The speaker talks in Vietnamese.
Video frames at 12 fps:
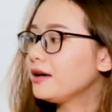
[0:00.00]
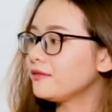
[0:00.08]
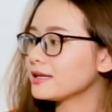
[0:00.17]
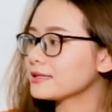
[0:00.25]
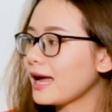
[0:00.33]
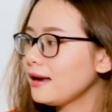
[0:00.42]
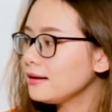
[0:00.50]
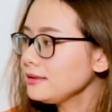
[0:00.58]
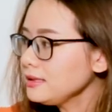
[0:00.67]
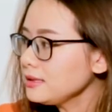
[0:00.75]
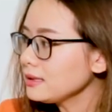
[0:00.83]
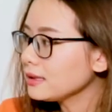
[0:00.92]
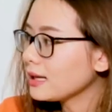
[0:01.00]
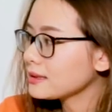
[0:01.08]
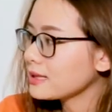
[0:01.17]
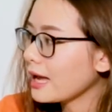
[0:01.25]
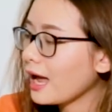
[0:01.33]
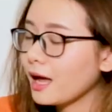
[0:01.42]
và size lớn nhất là
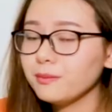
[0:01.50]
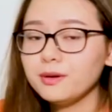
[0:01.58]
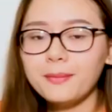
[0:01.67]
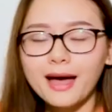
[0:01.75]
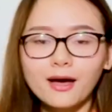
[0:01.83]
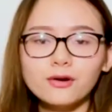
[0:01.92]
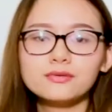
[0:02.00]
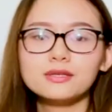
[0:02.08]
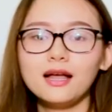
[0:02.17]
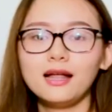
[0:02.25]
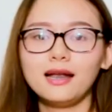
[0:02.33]
size 20 pounds,